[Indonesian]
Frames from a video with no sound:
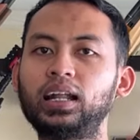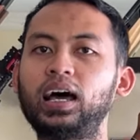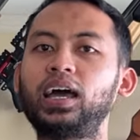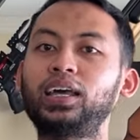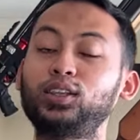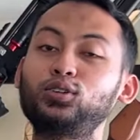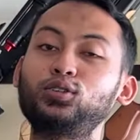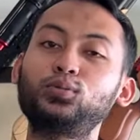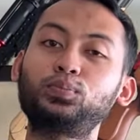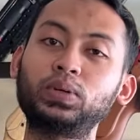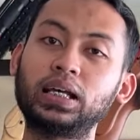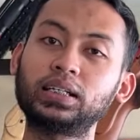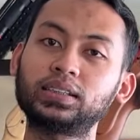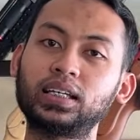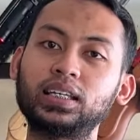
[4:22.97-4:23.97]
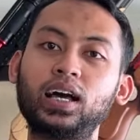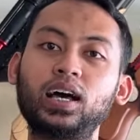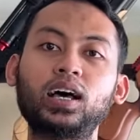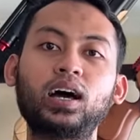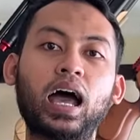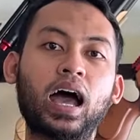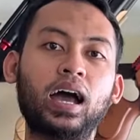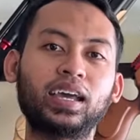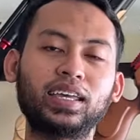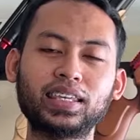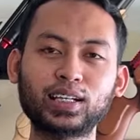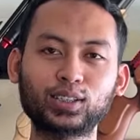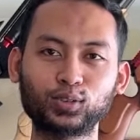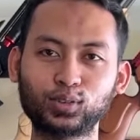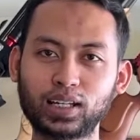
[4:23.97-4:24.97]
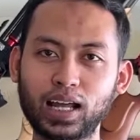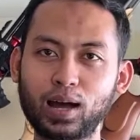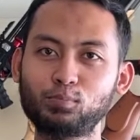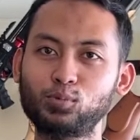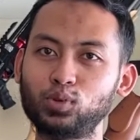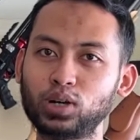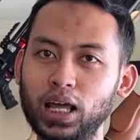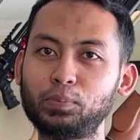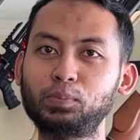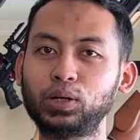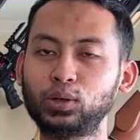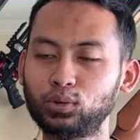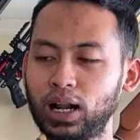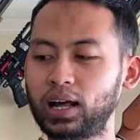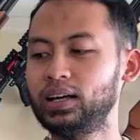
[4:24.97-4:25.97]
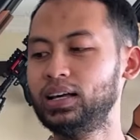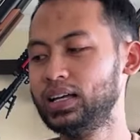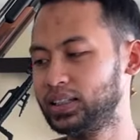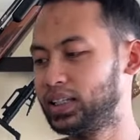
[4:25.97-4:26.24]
Nah, itu biasanya anginnya sudah mulai berkurang.